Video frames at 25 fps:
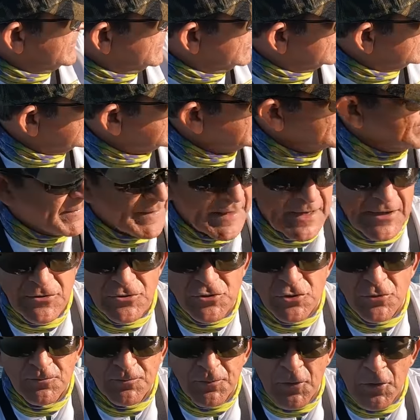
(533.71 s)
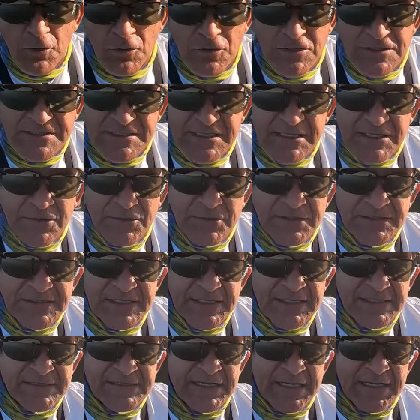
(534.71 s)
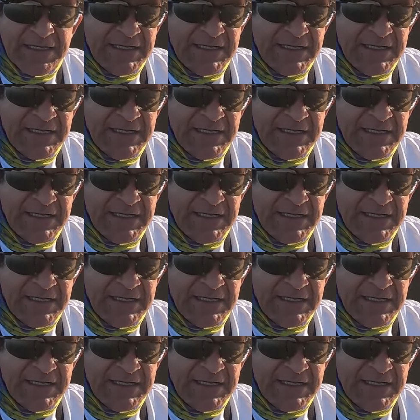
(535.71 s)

Vamos a separarnos un poco del cerro este que está